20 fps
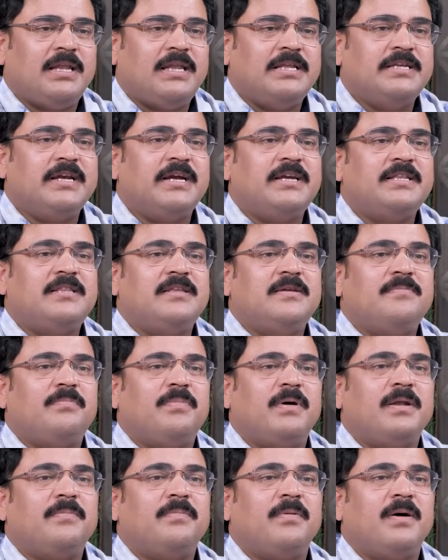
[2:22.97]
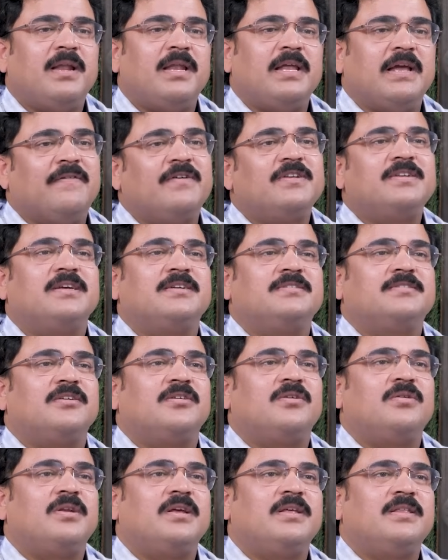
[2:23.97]
నిజాయితీ పరిపాలన ఎవరు
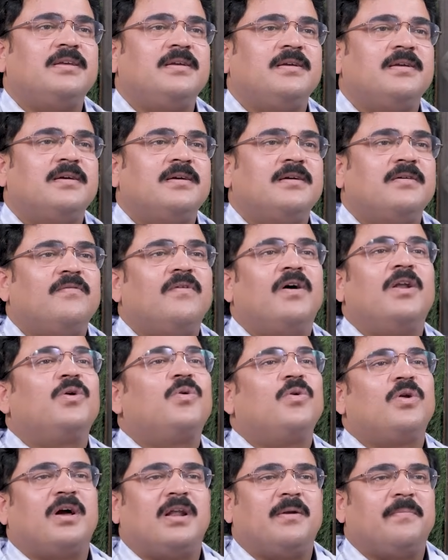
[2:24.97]
చేస్తారో అనేది వాళ్ళకు కూడా